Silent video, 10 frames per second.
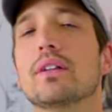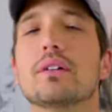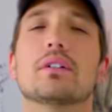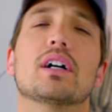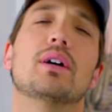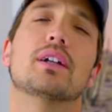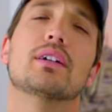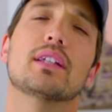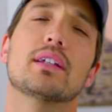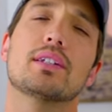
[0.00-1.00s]
あの人が
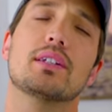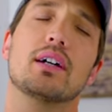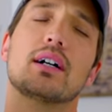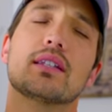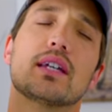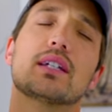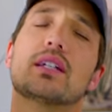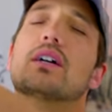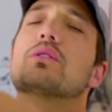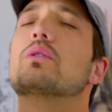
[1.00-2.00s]
悪いんです。犯罪
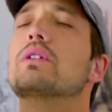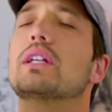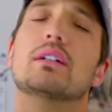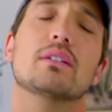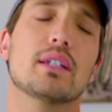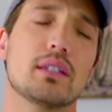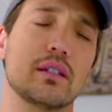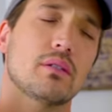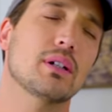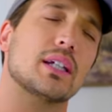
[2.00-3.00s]
者がそこにいるんで
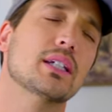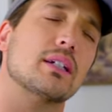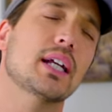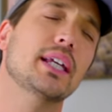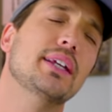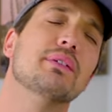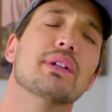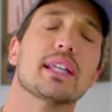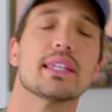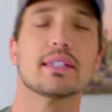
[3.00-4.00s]
す。私がいい
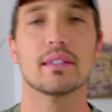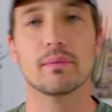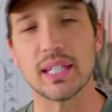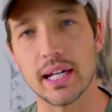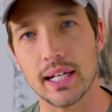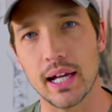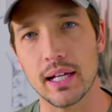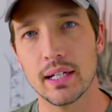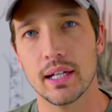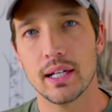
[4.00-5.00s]
人なんです。みたいな。